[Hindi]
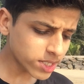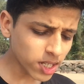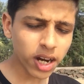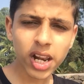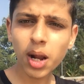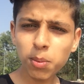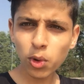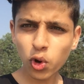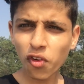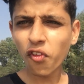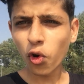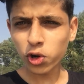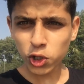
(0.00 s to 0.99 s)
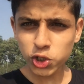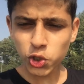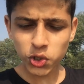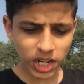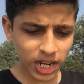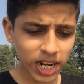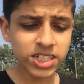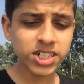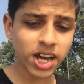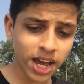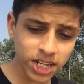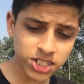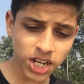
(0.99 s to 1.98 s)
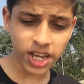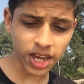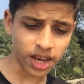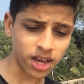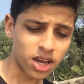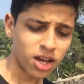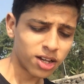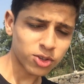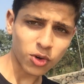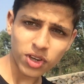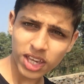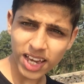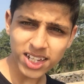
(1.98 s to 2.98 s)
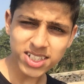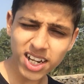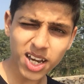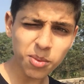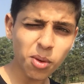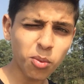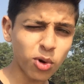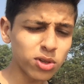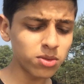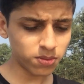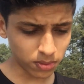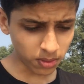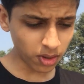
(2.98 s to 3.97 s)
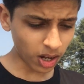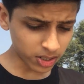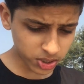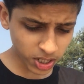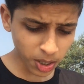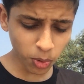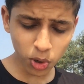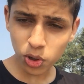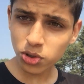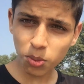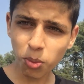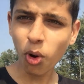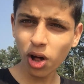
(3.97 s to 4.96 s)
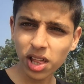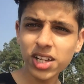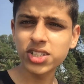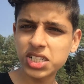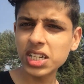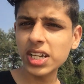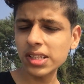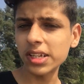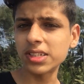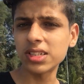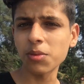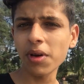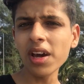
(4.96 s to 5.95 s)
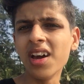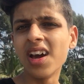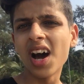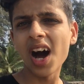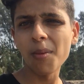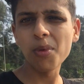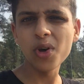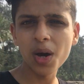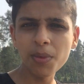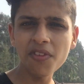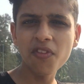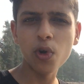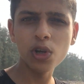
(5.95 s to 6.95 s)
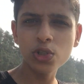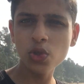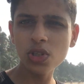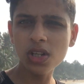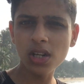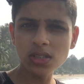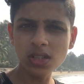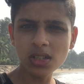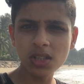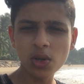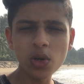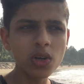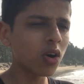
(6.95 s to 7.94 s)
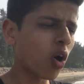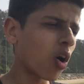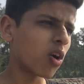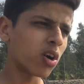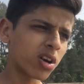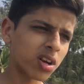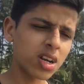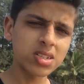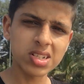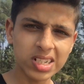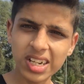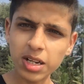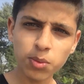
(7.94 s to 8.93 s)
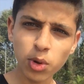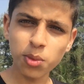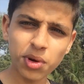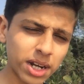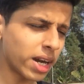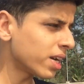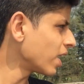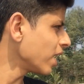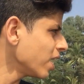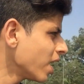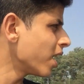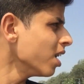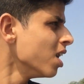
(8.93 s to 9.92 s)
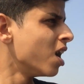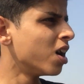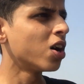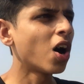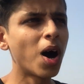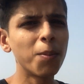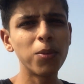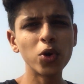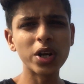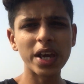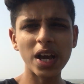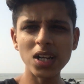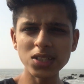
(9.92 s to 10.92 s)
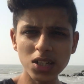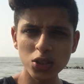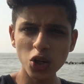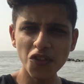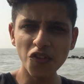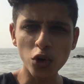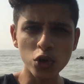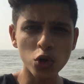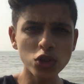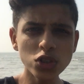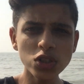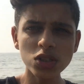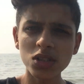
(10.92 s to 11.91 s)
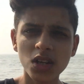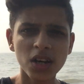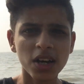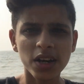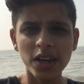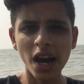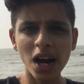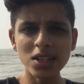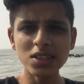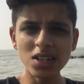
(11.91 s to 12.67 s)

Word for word: अगर आप लोग को फ़ोटोशूट के लिए जगह चाहिए तो ये जगह मैं बहुत अच्छी बोलूँ तो बहुत अच्छी है सच्ची में आप लोग यहाँ पे फ़ोटो शूट कर सकते हो और सिटी प्रोविडेंट नहीं है आप लोग निकाल सकते हो फ़ोटोज़ यहाँ